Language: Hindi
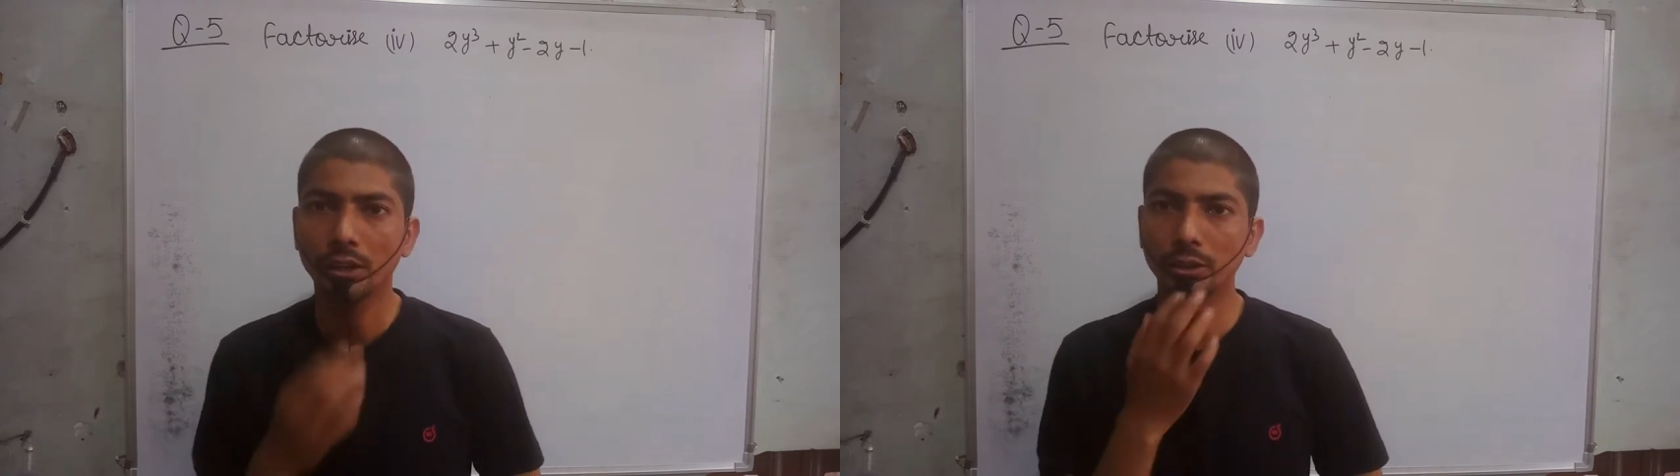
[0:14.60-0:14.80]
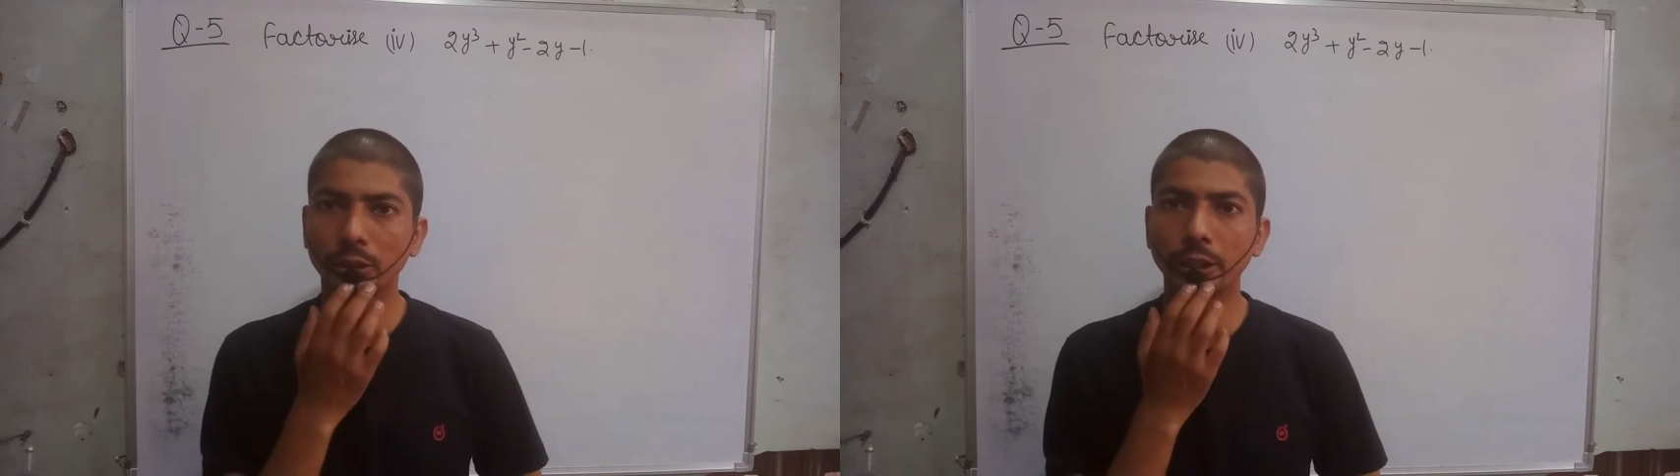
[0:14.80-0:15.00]

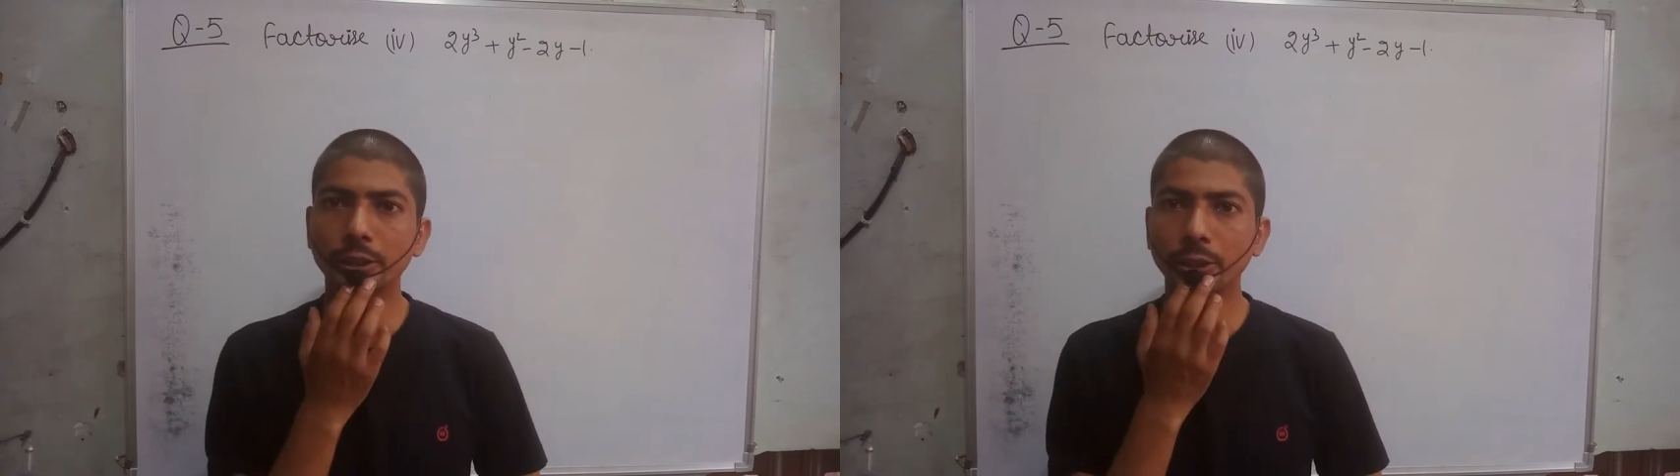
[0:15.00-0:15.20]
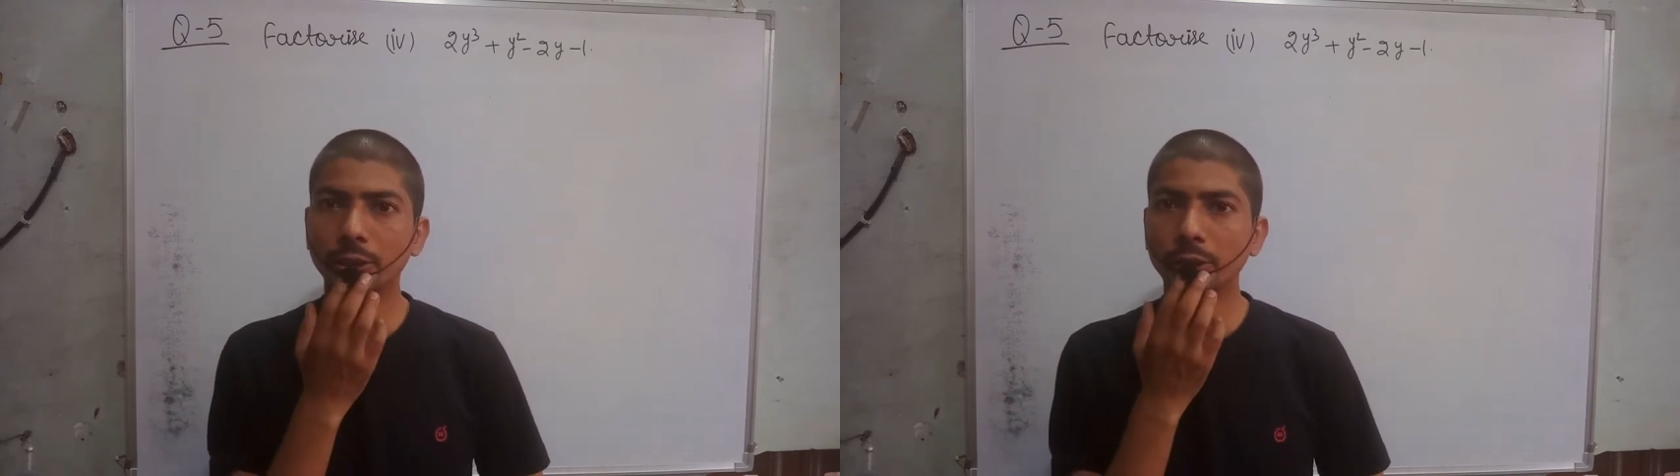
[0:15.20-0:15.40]
तो इस
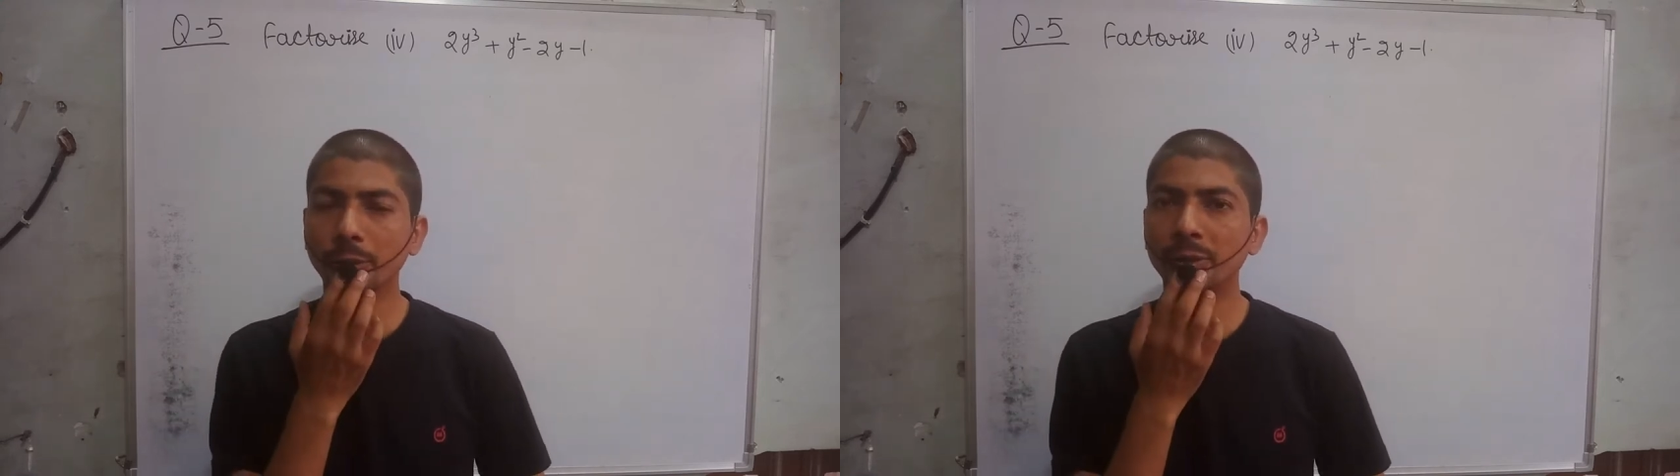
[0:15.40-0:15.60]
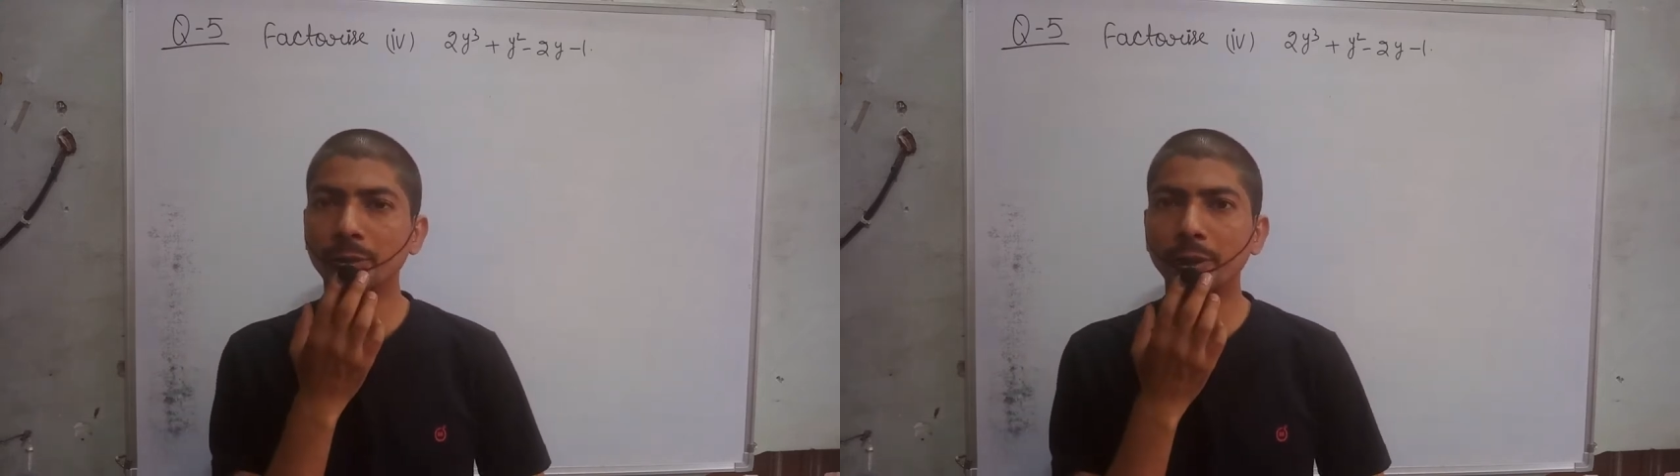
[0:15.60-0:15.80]
क्वेश्चन को
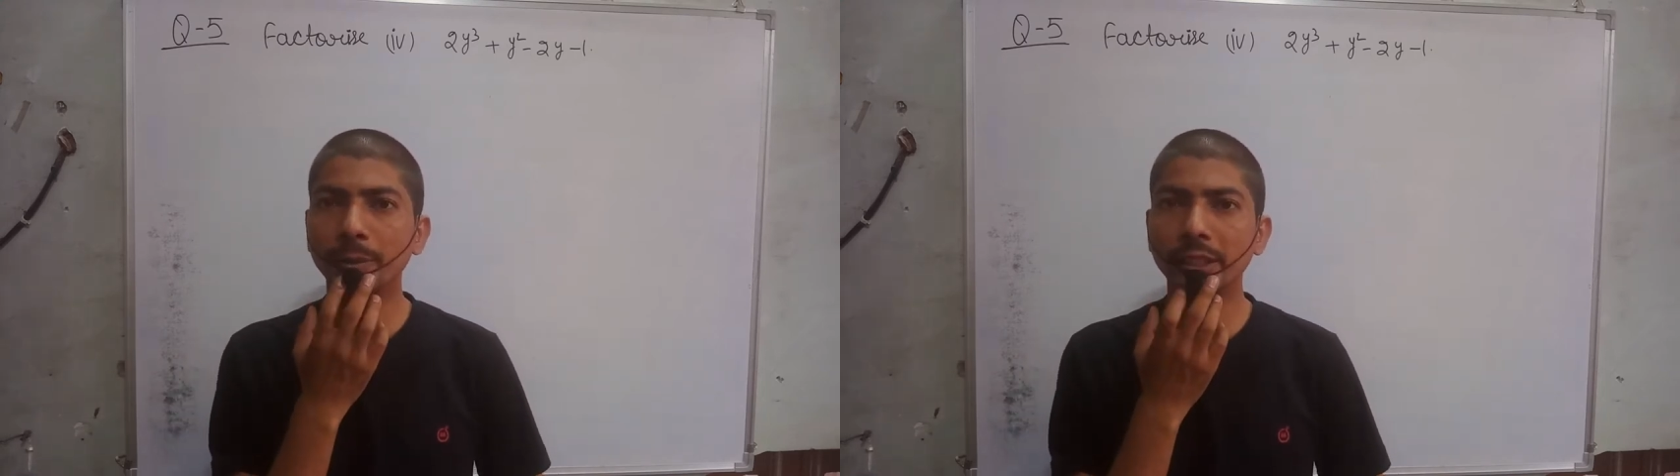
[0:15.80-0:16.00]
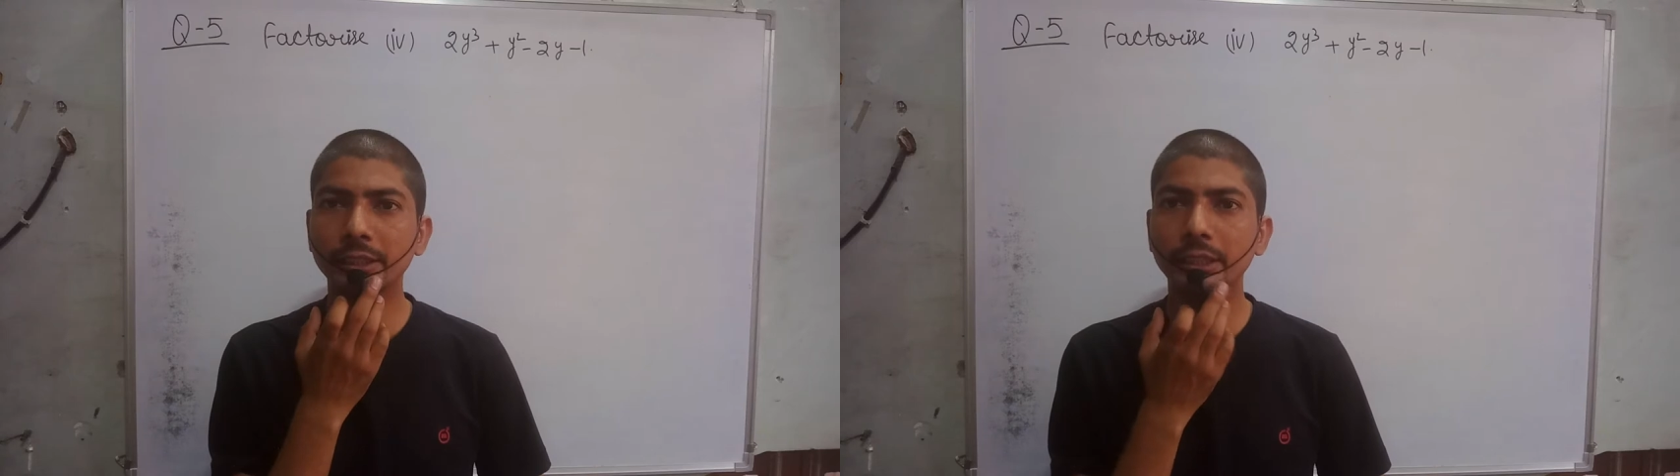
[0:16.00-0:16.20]
हम इस वीडियो
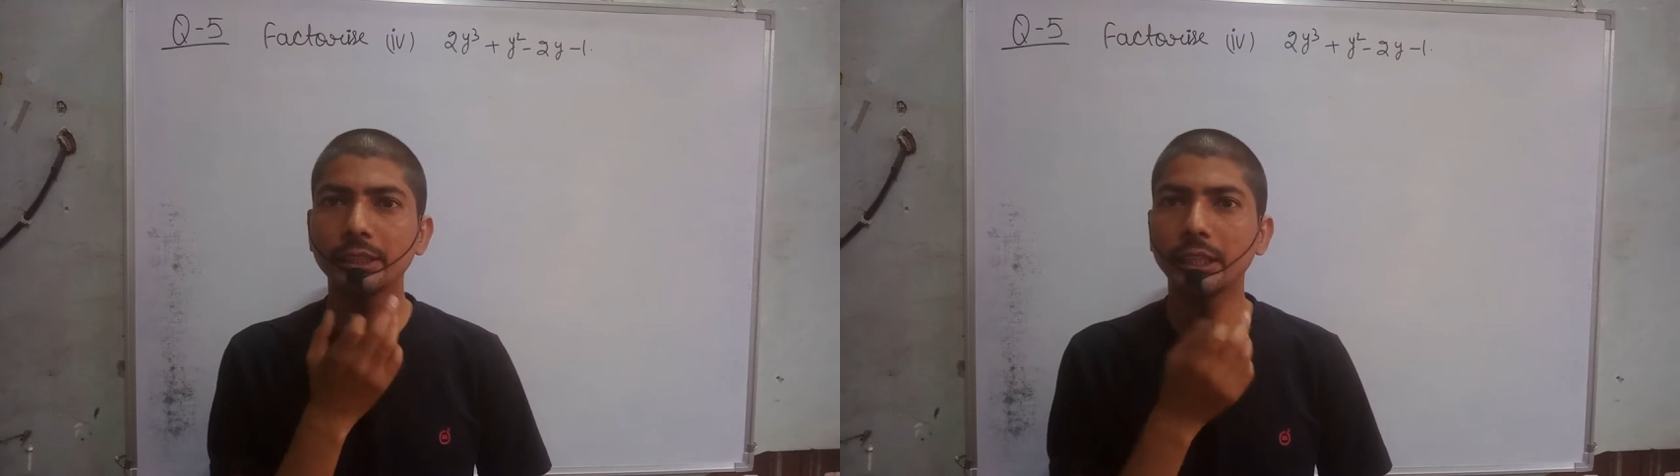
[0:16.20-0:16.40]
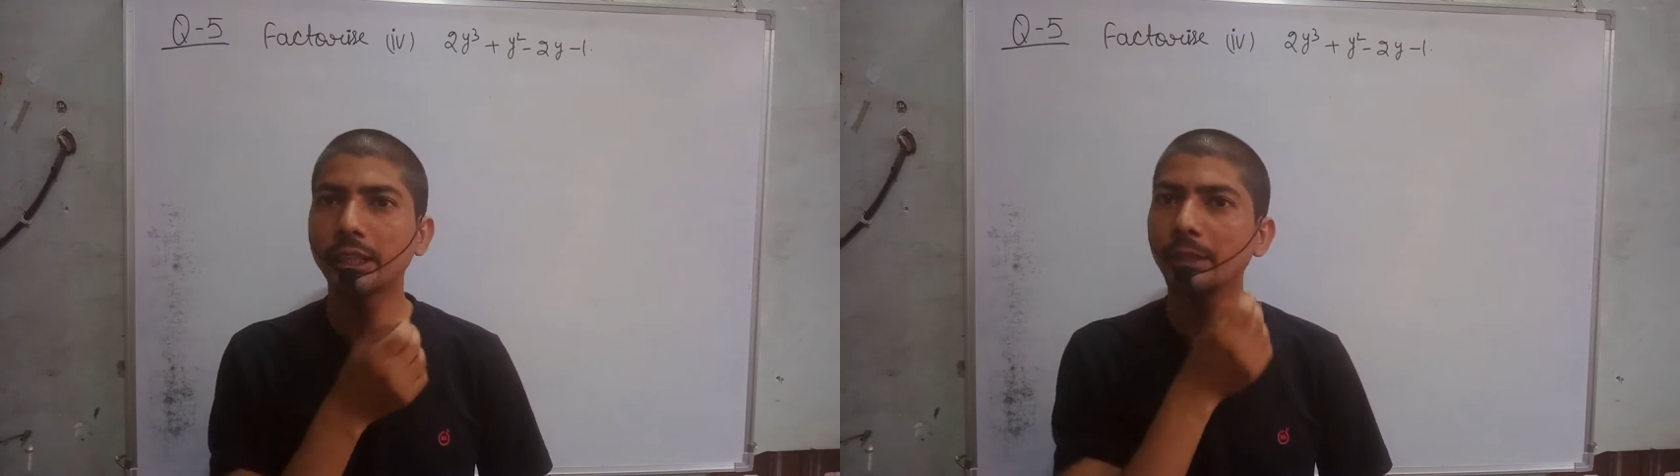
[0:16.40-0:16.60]
में डिस्कस
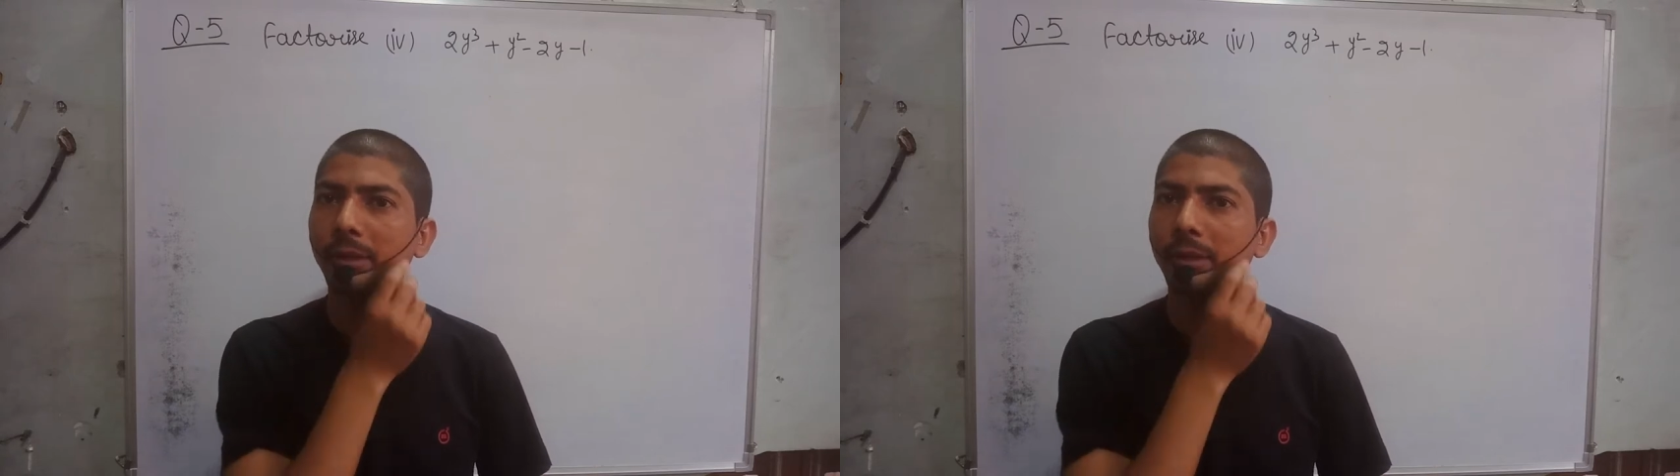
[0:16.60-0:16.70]
करेंगे